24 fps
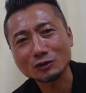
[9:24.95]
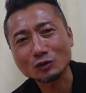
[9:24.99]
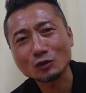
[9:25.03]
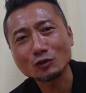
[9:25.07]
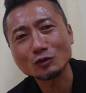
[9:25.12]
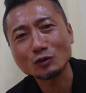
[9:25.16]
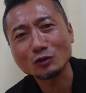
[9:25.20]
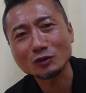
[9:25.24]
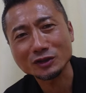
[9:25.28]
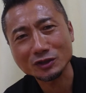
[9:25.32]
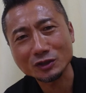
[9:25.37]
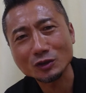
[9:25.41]
かそ
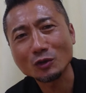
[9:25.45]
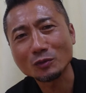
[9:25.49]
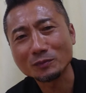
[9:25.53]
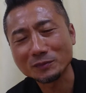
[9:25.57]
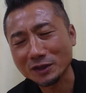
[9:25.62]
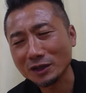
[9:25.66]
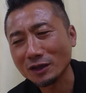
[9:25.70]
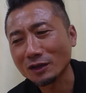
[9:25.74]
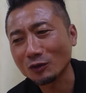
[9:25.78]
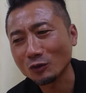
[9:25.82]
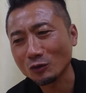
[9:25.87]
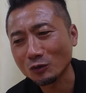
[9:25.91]
ういうのしよう
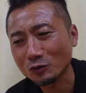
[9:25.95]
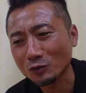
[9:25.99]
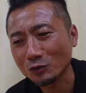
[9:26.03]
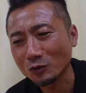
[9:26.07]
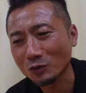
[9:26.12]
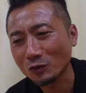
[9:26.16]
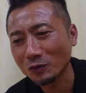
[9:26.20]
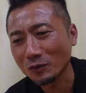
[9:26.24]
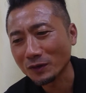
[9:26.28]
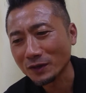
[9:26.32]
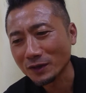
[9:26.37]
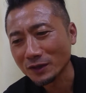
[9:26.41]
みたいなこと
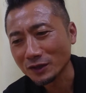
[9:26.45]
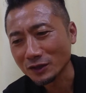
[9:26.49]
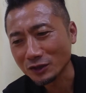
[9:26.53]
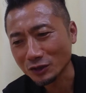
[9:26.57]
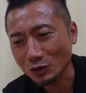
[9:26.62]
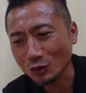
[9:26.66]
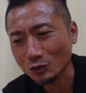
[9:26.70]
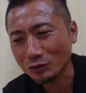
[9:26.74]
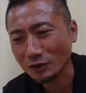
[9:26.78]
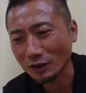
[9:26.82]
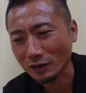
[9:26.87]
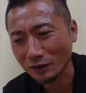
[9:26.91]
を
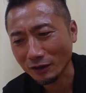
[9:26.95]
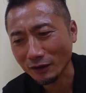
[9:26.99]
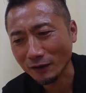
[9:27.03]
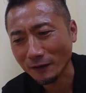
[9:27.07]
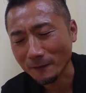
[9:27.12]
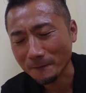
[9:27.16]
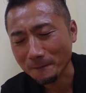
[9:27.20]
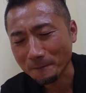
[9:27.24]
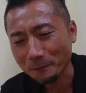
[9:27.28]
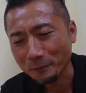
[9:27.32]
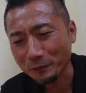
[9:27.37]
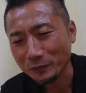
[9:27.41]
言おったけ